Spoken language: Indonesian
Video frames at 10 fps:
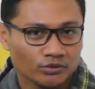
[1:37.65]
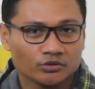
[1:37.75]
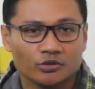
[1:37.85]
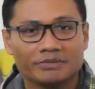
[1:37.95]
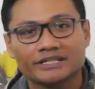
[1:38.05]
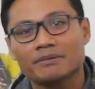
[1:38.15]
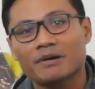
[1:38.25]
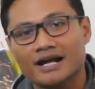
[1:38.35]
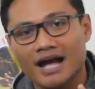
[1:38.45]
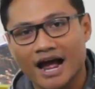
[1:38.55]
untuk
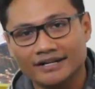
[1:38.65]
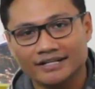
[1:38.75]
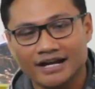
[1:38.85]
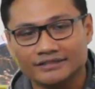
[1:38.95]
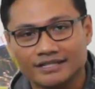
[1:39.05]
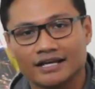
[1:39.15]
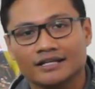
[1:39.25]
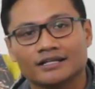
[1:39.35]
menerima kehadirannya.